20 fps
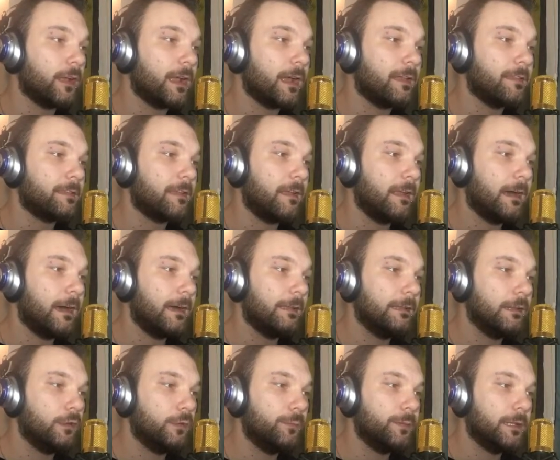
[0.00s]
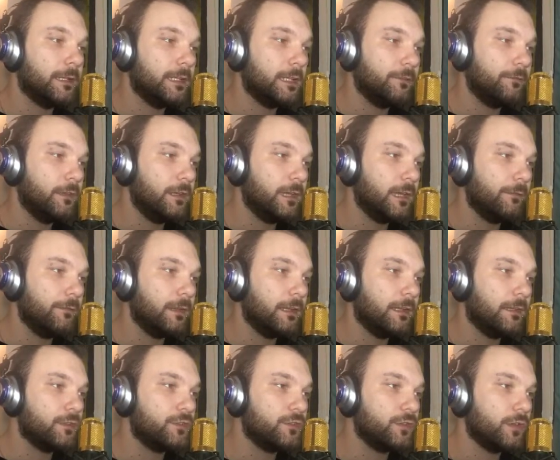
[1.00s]
casa là degli obiettivi, che
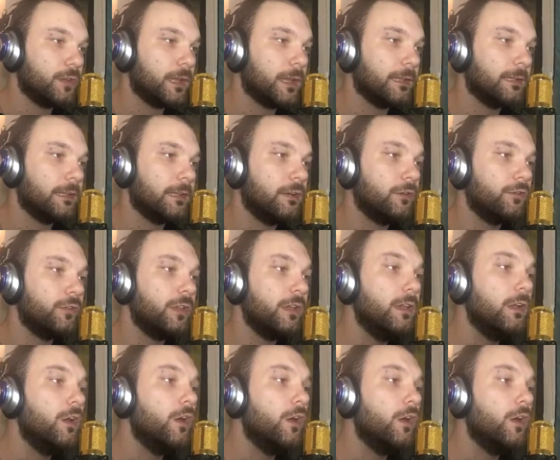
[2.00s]
vedete ci sono i gradini così,